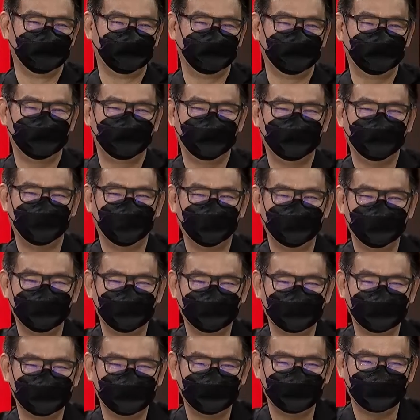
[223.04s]
งต้อง
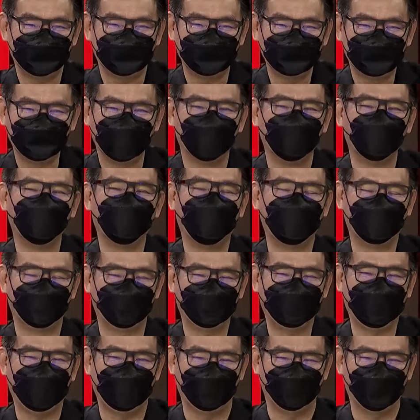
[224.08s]
ต้องชมความ
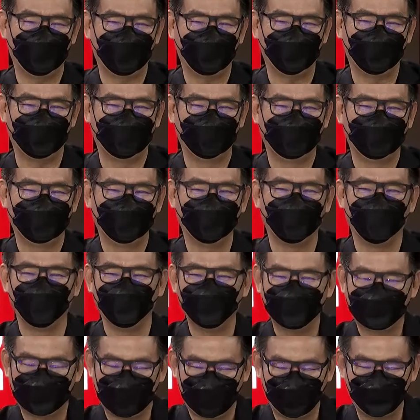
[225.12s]
เก่งมากกว่าของ
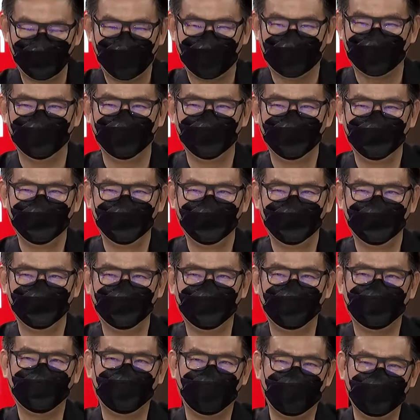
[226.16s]
ประชาธิปัตย์
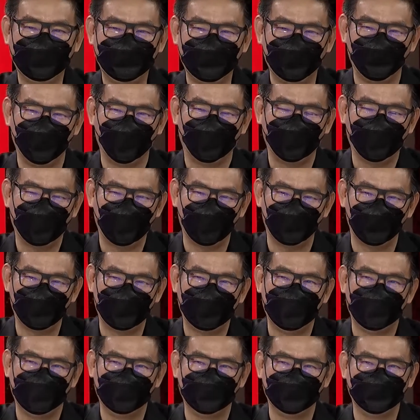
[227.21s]
ในการหยิบยกเอาป
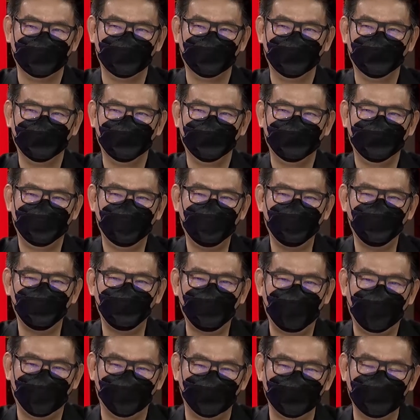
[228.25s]
ระเด็นที่
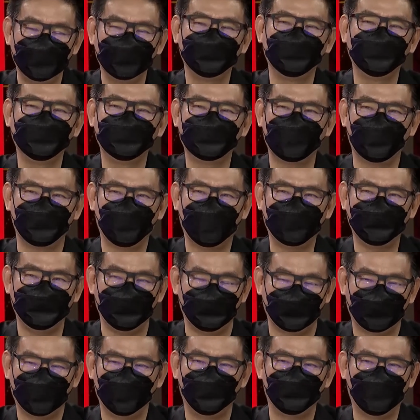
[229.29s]
เป็นเรื่องซึ่งสามารถห
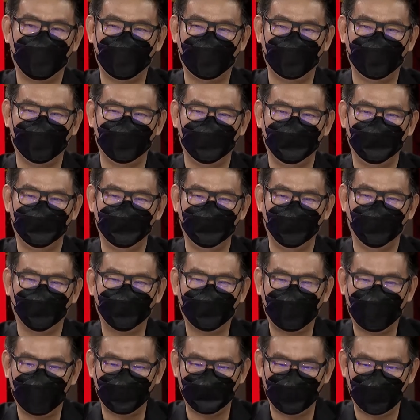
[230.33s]
ยิบขึ้นมา แล้ว
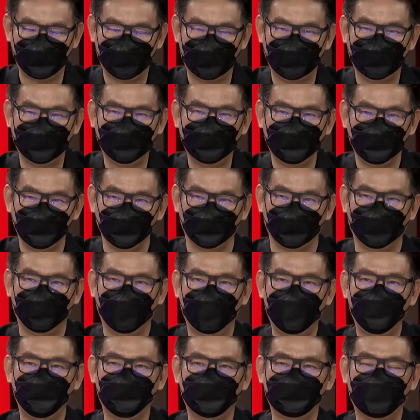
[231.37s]
กลายเป็นประเด็นที่จุด
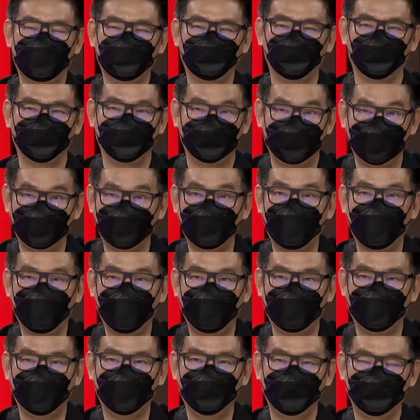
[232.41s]
ให้ประชาชนคิด
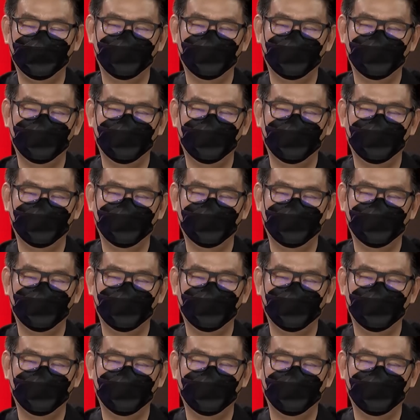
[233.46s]
ได้